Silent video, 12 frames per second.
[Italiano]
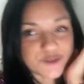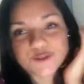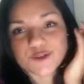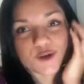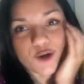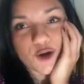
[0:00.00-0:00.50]

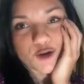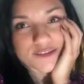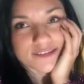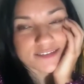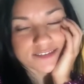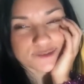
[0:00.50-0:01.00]
Sono
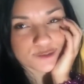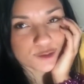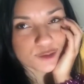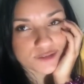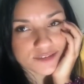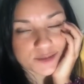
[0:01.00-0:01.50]
cotta, sono
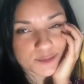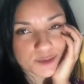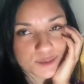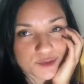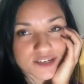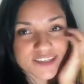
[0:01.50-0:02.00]
cotta
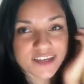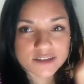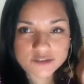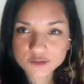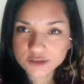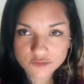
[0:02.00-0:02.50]
proprio. Era
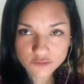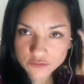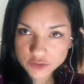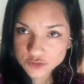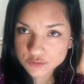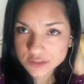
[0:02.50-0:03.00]
tanto che non
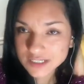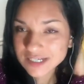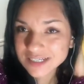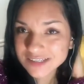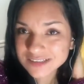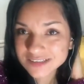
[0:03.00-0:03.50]
facevo
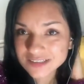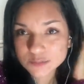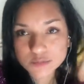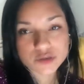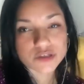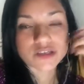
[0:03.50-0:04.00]
inglese,
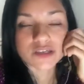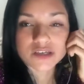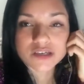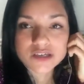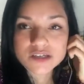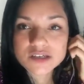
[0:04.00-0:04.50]
poi
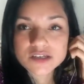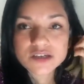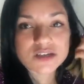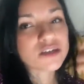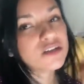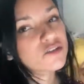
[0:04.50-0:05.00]

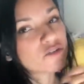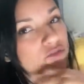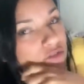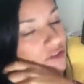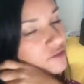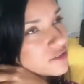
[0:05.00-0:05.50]
eh, col
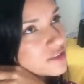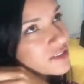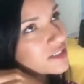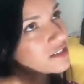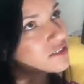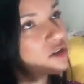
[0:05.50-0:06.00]
fatto del
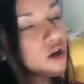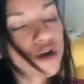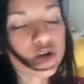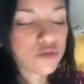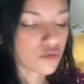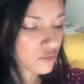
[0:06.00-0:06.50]

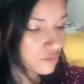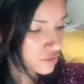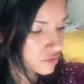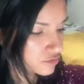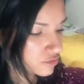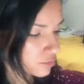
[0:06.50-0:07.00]
trasloco non
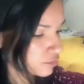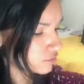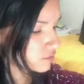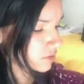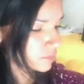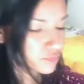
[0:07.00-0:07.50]
mi ci sono
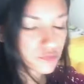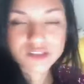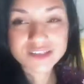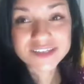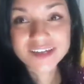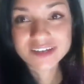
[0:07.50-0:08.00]
potuta più
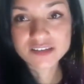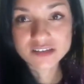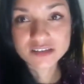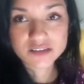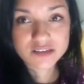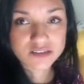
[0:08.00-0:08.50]
dedicare
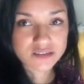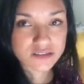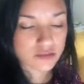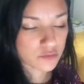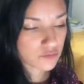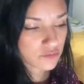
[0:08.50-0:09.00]

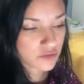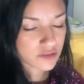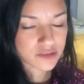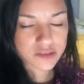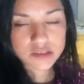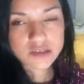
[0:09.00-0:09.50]
tantissimo,
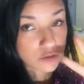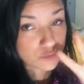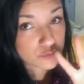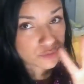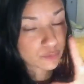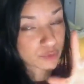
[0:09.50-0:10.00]
infatti ho
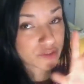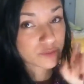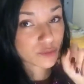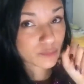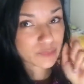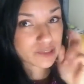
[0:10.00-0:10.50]
avuto un po' di
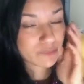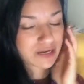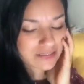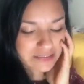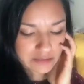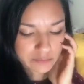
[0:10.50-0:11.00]

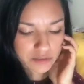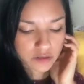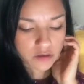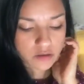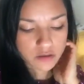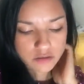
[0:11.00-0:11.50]
problematica, però